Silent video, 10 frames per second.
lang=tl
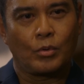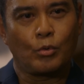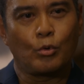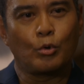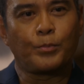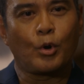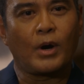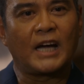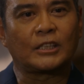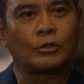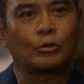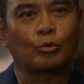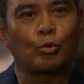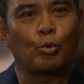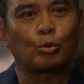Uupo at
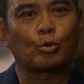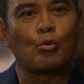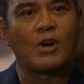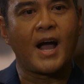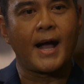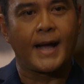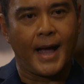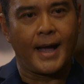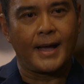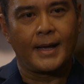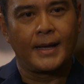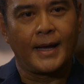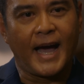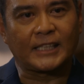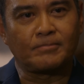tutunganga
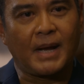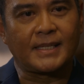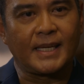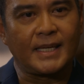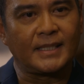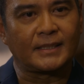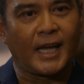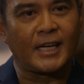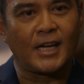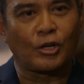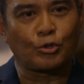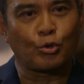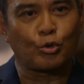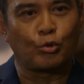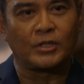at maghihintay ng
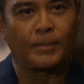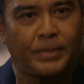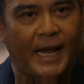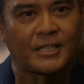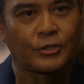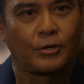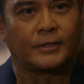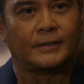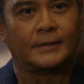susunod na press con.